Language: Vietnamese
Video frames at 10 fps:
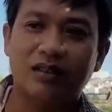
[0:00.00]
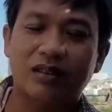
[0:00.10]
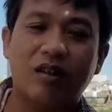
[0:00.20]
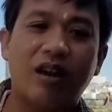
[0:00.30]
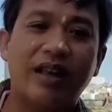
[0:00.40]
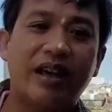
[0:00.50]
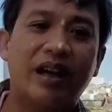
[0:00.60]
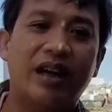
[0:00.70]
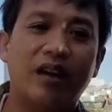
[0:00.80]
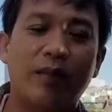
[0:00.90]
đó là những
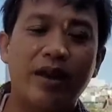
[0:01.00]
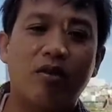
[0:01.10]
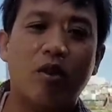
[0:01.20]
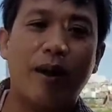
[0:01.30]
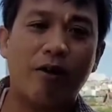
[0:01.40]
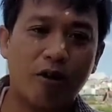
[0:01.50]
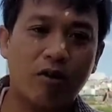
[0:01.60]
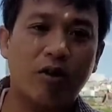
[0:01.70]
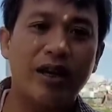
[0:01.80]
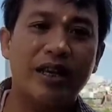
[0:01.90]
lời góp ý của cô bác
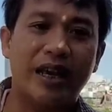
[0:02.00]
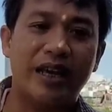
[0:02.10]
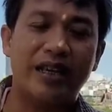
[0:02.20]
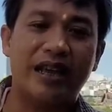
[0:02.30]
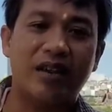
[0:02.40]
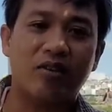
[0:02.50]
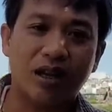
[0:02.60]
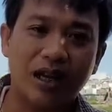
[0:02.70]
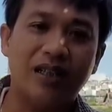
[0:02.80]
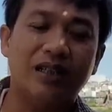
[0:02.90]
quý anh chị dành cho
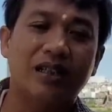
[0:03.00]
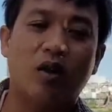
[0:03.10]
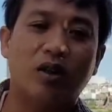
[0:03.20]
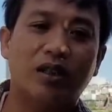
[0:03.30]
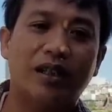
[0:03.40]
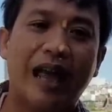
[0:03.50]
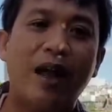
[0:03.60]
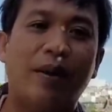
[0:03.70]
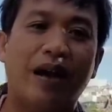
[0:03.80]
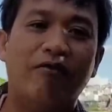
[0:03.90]
kênh và xin
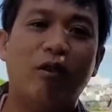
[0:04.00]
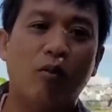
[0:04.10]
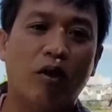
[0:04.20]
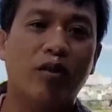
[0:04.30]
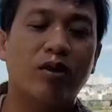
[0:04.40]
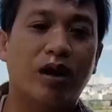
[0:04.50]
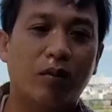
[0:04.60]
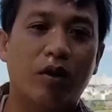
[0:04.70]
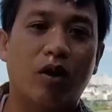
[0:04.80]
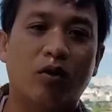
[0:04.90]
thay mặt em phong bụi cũng như là
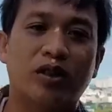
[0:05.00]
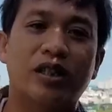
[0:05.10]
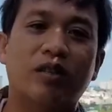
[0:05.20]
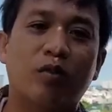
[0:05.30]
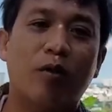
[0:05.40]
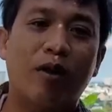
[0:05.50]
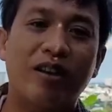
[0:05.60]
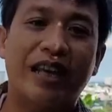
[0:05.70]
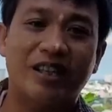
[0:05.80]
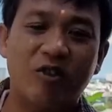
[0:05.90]
bùi hồ xin chúc cô bác quý anh
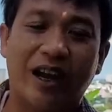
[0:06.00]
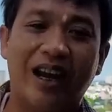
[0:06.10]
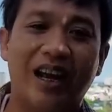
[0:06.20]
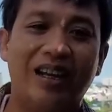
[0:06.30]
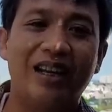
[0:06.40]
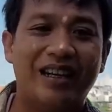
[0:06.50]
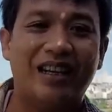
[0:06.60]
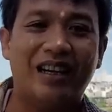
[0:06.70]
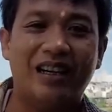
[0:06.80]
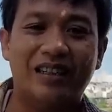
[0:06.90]
chị sức khỏe ha
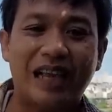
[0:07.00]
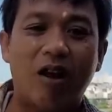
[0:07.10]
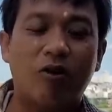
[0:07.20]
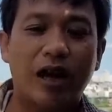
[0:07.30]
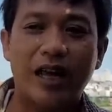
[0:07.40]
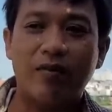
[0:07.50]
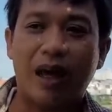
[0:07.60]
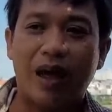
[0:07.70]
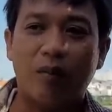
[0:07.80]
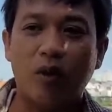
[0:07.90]
à, sau khi
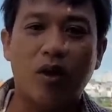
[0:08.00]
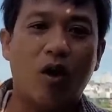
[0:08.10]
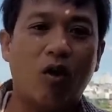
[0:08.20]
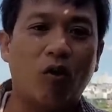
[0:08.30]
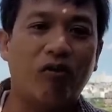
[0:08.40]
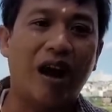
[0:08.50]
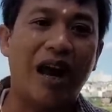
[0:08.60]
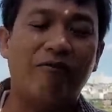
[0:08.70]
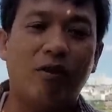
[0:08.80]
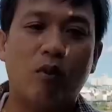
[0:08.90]
mà bùi hồ và
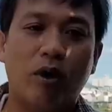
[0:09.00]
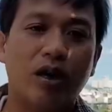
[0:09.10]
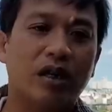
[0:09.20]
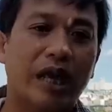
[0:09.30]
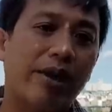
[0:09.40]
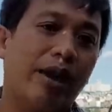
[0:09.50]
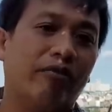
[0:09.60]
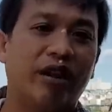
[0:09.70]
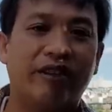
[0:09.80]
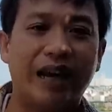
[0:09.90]
em phong bụi đưa chị duyên
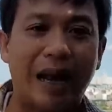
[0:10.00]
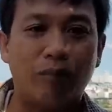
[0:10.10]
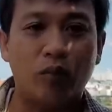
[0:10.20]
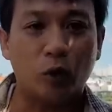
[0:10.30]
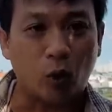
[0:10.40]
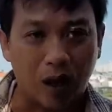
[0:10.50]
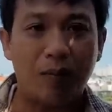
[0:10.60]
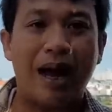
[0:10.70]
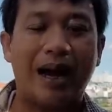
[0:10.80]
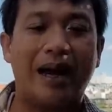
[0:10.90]
về việt nam khoảng
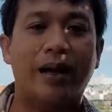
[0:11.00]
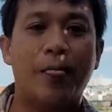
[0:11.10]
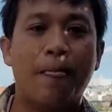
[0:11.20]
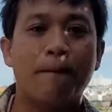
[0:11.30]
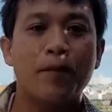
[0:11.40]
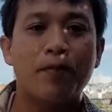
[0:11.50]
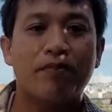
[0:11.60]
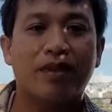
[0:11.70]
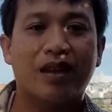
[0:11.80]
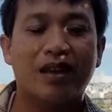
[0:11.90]
3 ngày
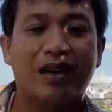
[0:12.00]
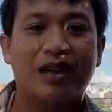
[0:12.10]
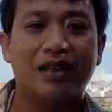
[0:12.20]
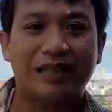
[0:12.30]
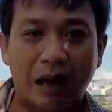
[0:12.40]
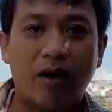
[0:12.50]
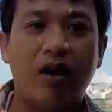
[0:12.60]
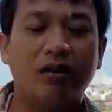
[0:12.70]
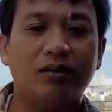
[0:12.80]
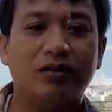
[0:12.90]
thì à, sau
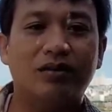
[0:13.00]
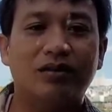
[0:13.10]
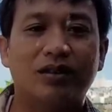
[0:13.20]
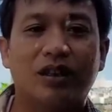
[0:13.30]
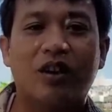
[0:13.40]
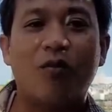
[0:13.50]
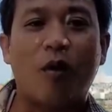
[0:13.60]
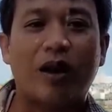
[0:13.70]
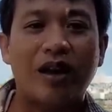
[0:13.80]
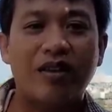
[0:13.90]
đó có
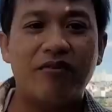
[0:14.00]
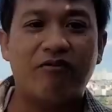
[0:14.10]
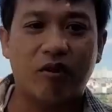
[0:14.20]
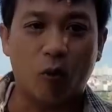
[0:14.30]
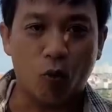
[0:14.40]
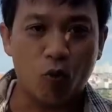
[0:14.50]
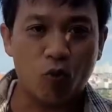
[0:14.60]
một cái vụ